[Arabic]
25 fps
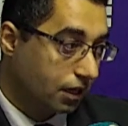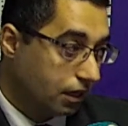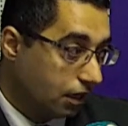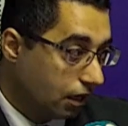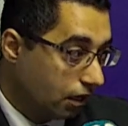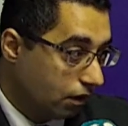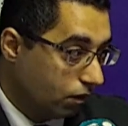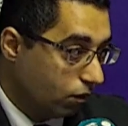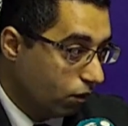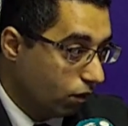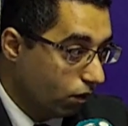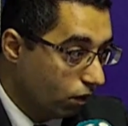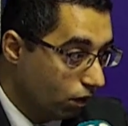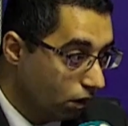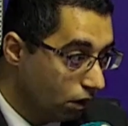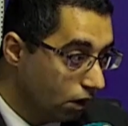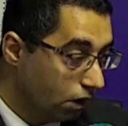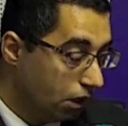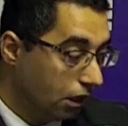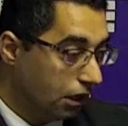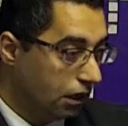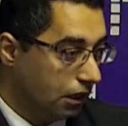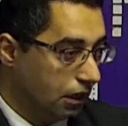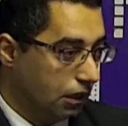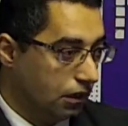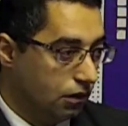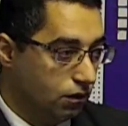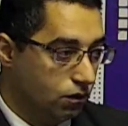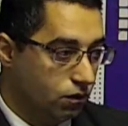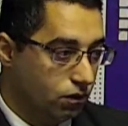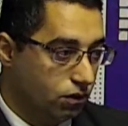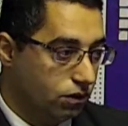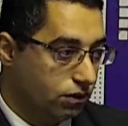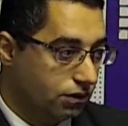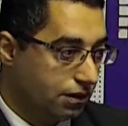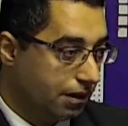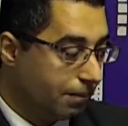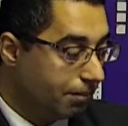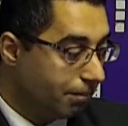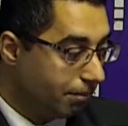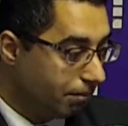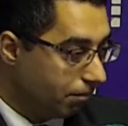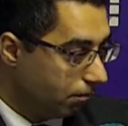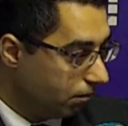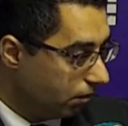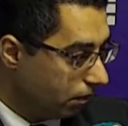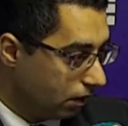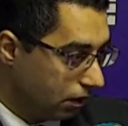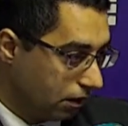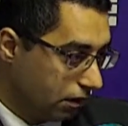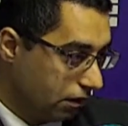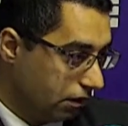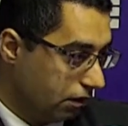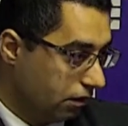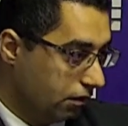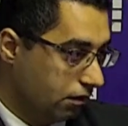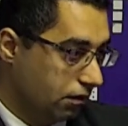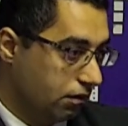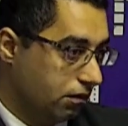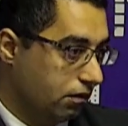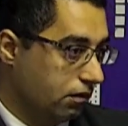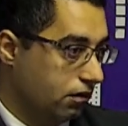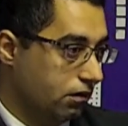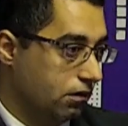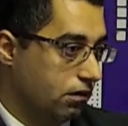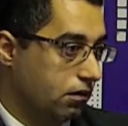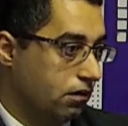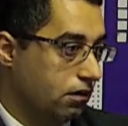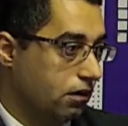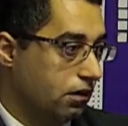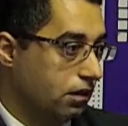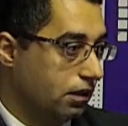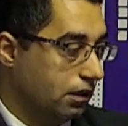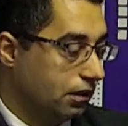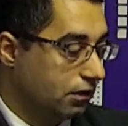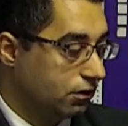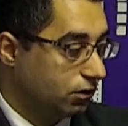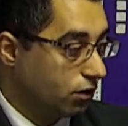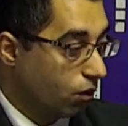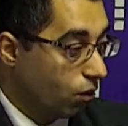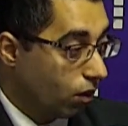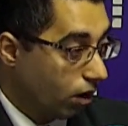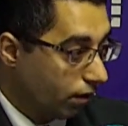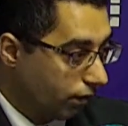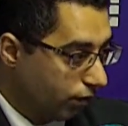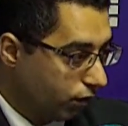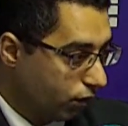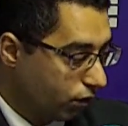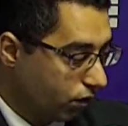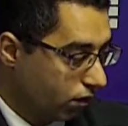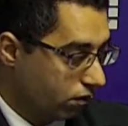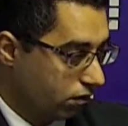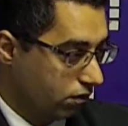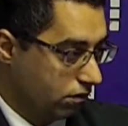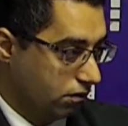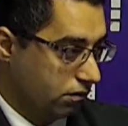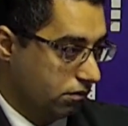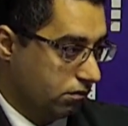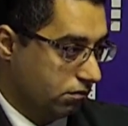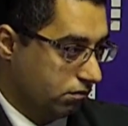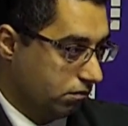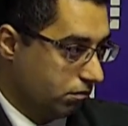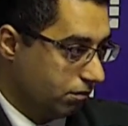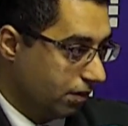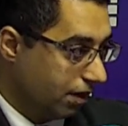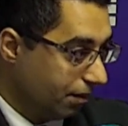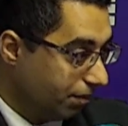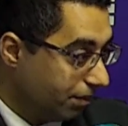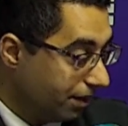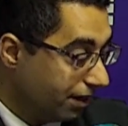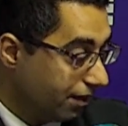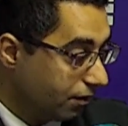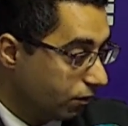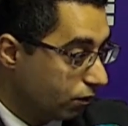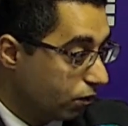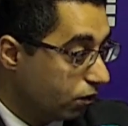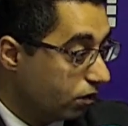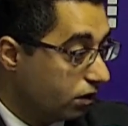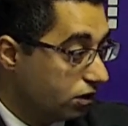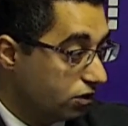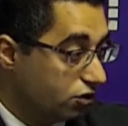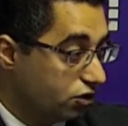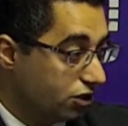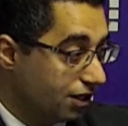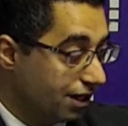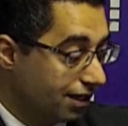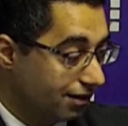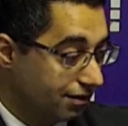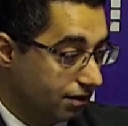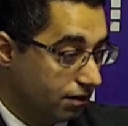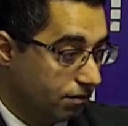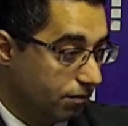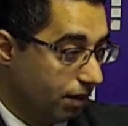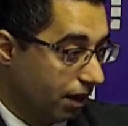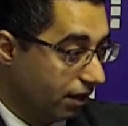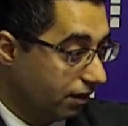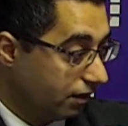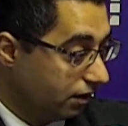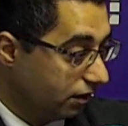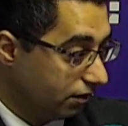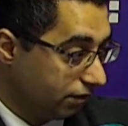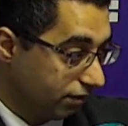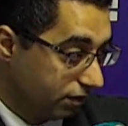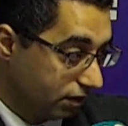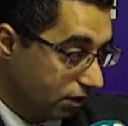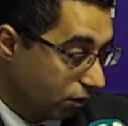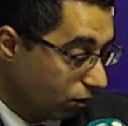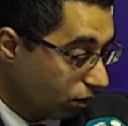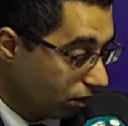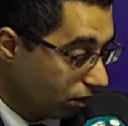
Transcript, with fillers: من خلاله انه يتم آه، التوافق ما بين كل الجهات المعنيه